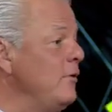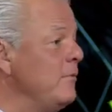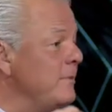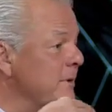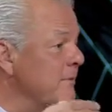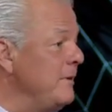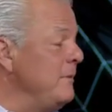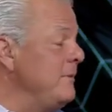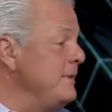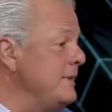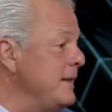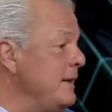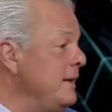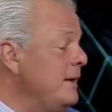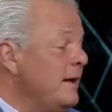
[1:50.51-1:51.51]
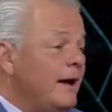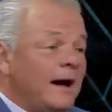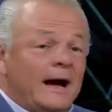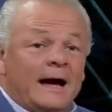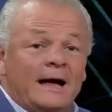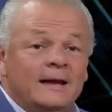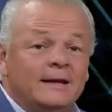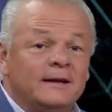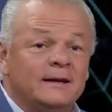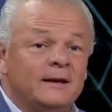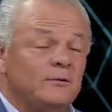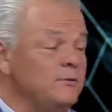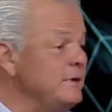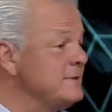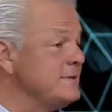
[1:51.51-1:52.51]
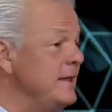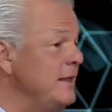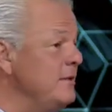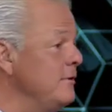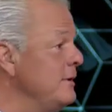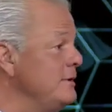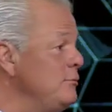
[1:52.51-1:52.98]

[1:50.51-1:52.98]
o verbalmente a alguien en un estadio.